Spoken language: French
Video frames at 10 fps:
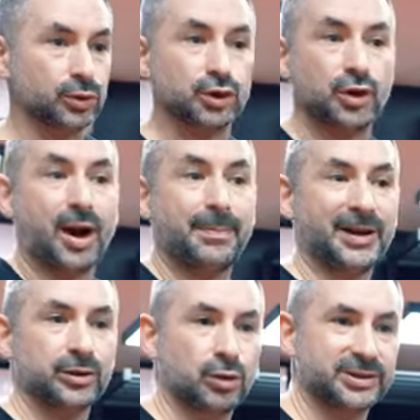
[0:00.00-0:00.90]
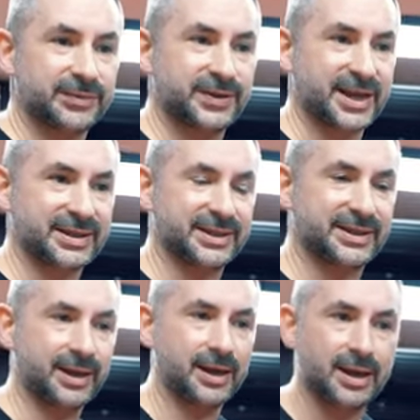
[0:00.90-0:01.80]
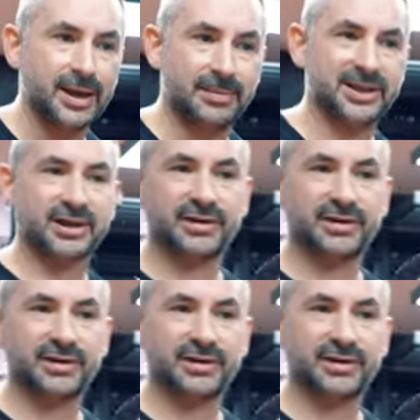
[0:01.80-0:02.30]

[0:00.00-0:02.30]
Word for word: Donc il n'y aura pas une grosse efficacité, mais ça